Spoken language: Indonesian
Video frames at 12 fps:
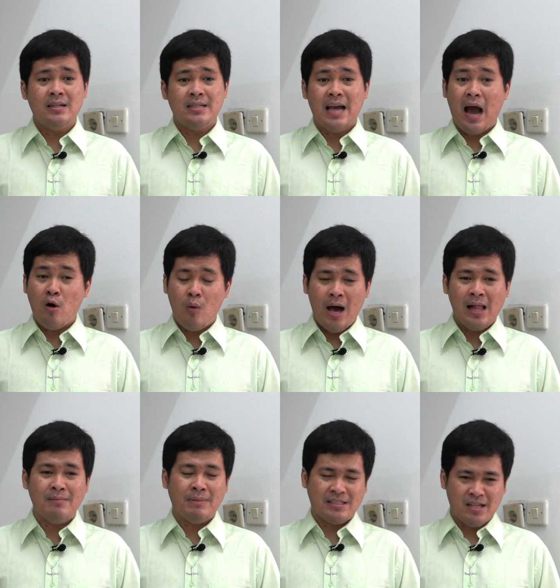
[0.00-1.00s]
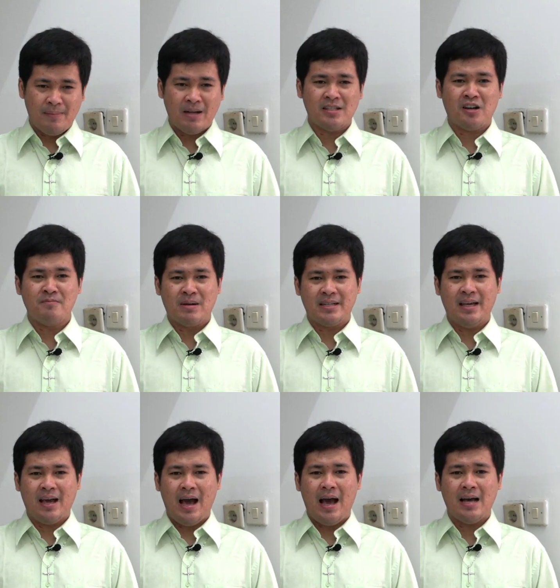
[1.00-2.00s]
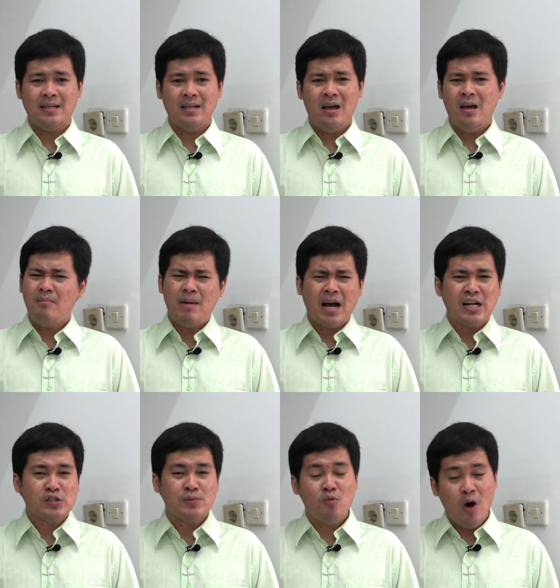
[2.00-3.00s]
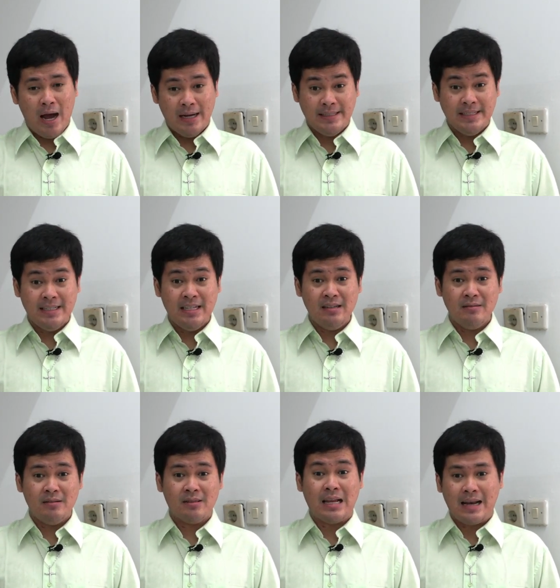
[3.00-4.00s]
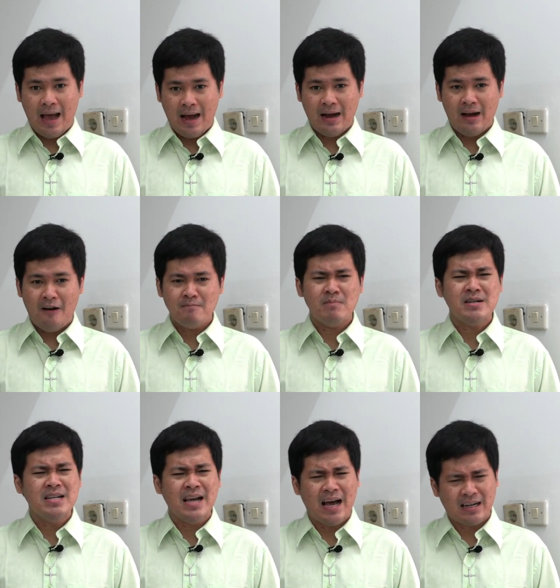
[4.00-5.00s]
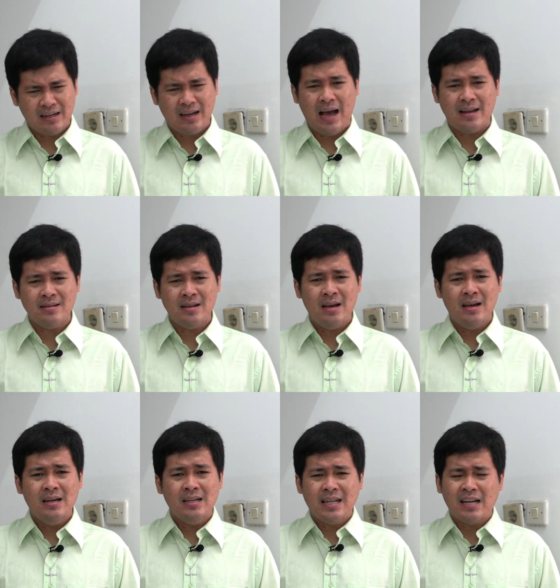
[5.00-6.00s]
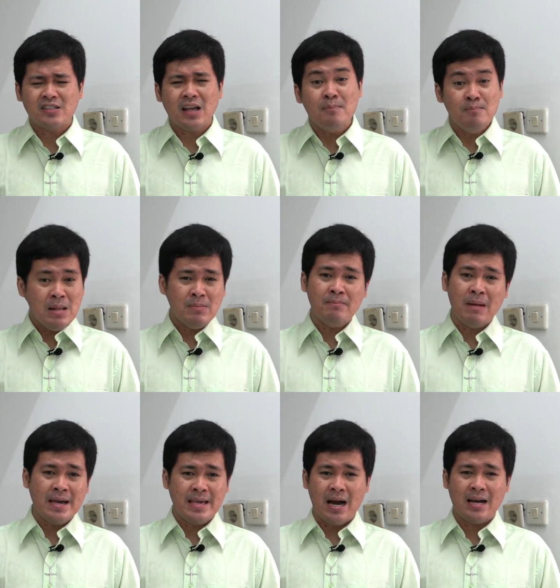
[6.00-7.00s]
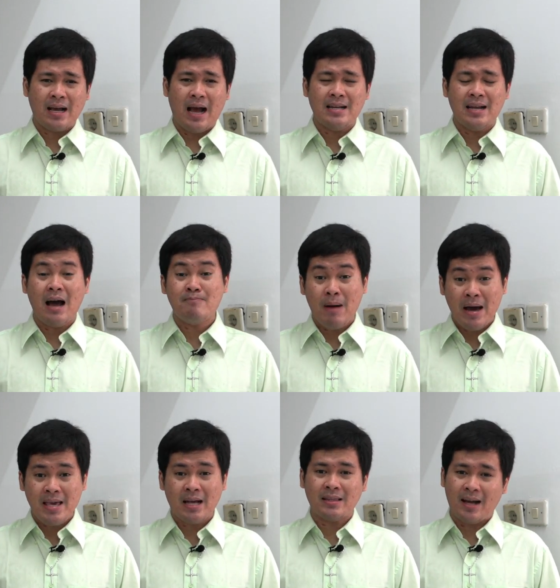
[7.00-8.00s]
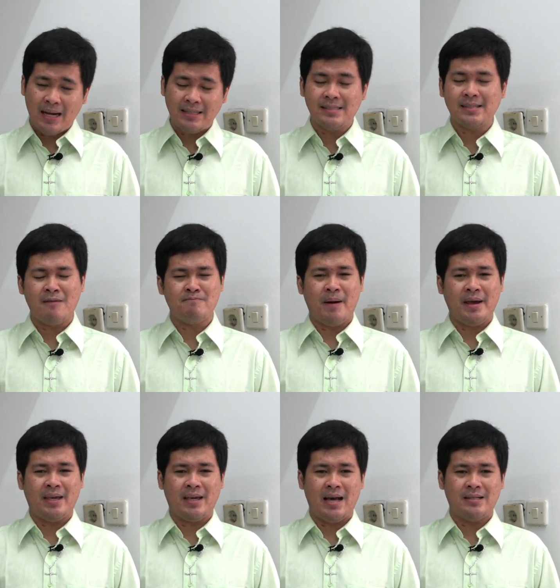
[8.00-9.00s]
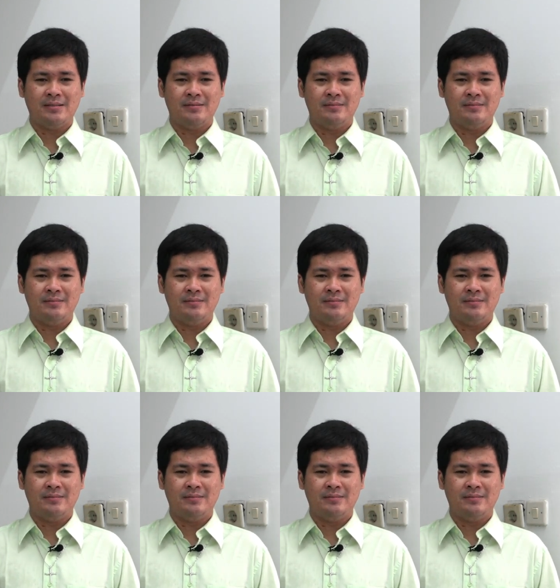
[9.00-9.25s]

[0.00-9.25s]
di awal masa-masa kemerdekaan, maka semua hadirin tenang mendengarkan dan sambil membayangkan apa yang tengah disampaikan.